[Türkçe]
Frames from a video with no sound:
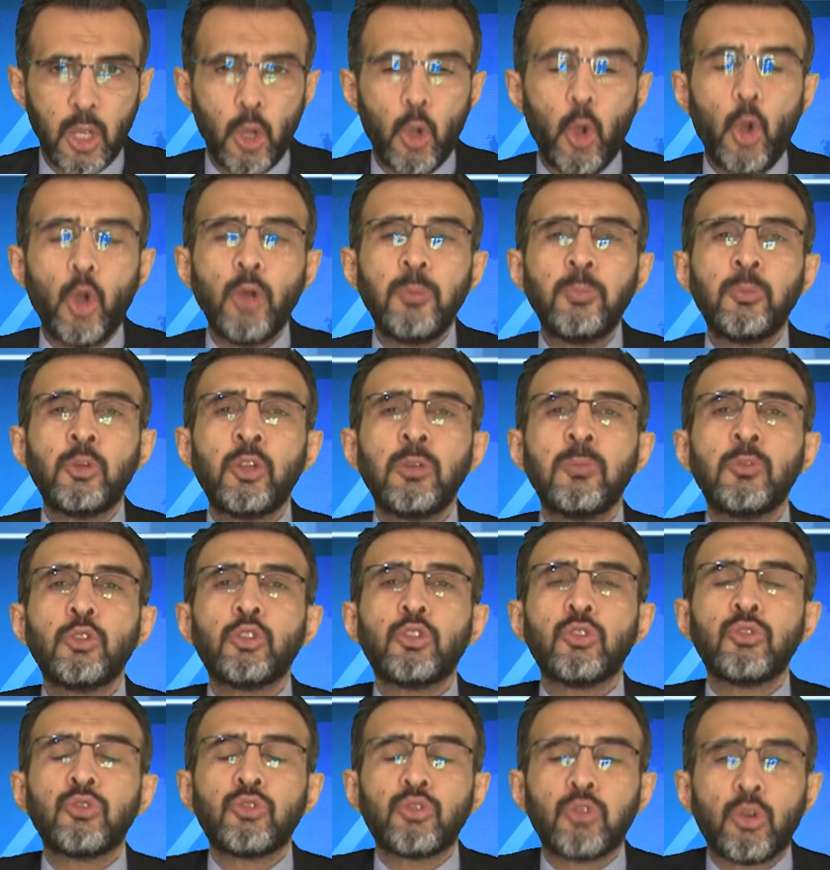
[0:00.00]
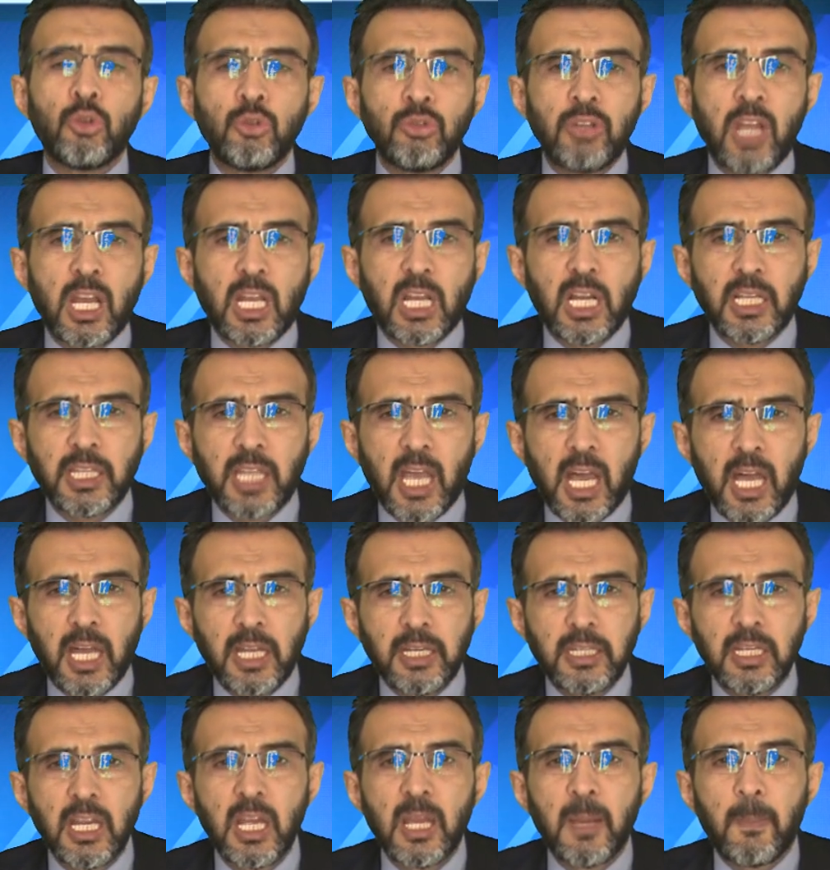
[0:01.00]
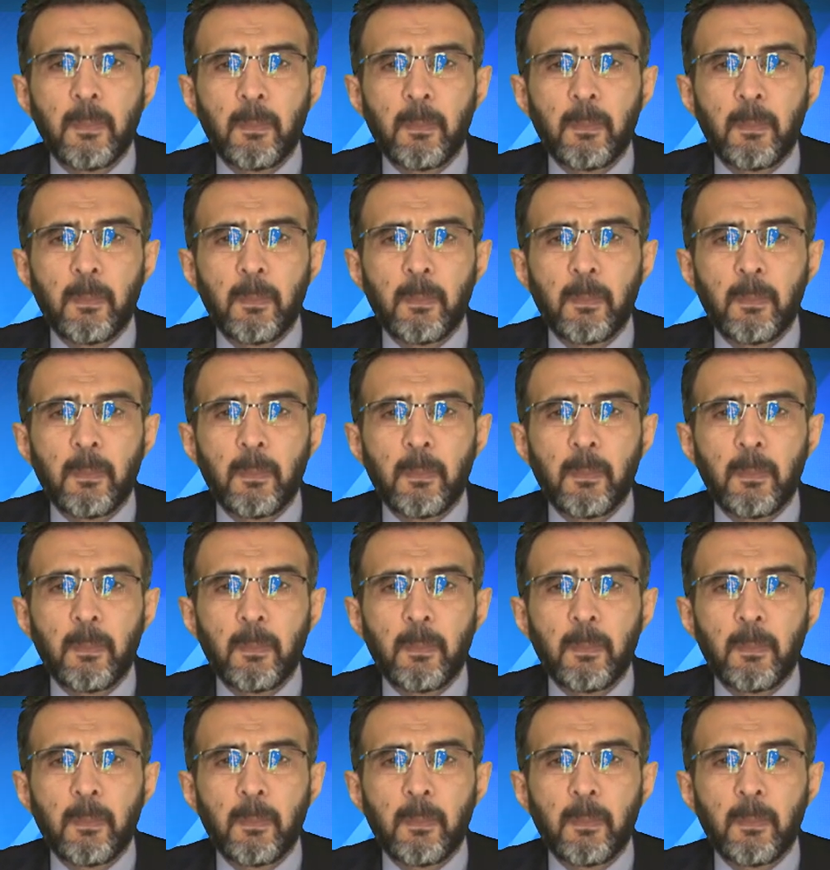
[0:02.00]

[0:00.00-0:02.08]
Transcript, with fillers: Ömrümüzün sonuna kadar